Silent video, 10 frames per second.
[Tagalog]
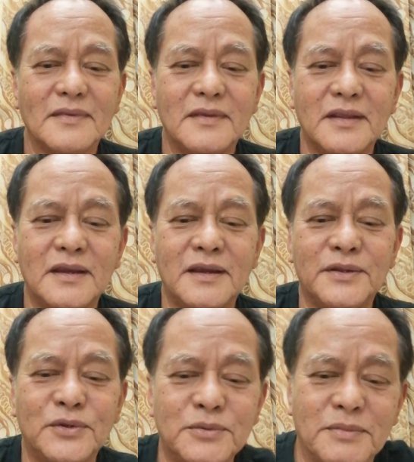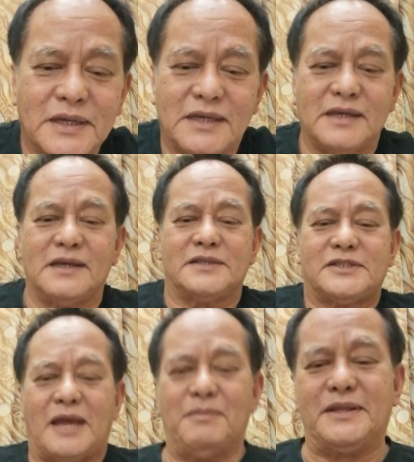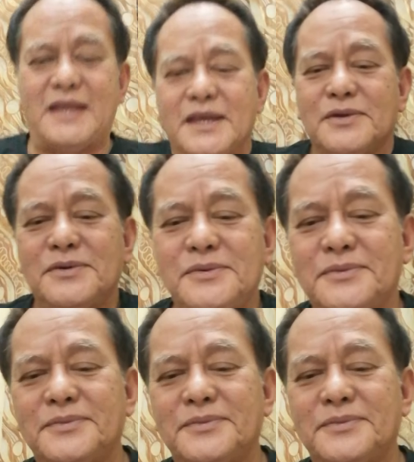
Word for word: Na noon magkasama tayo.